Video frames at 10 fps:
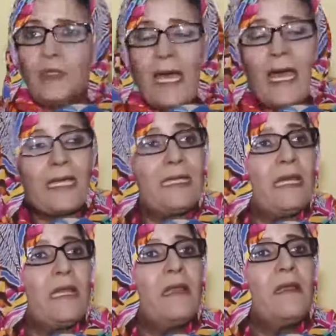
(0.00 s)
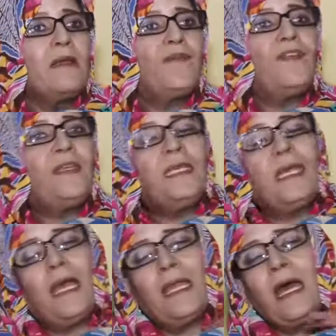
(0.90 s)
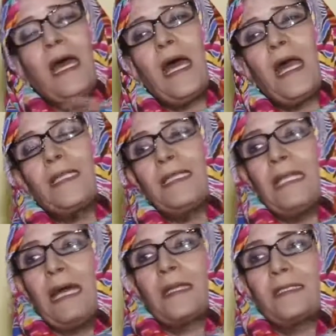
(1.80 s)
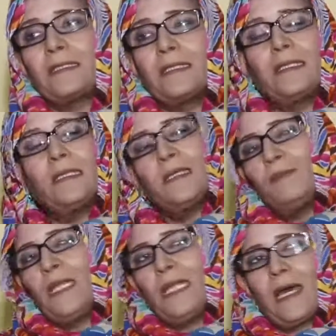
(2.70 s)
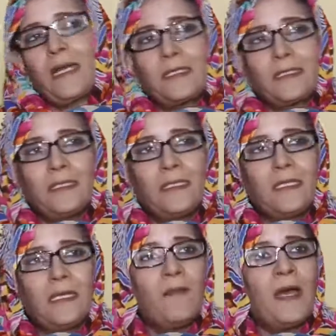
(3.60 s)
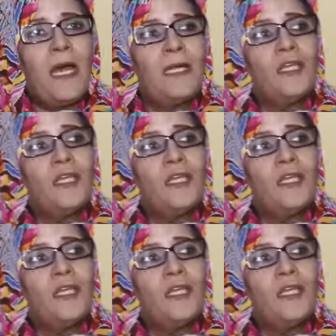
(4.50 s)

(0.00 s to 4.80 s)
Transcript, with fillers: داخلا في علاقة الأرض بالأرض كما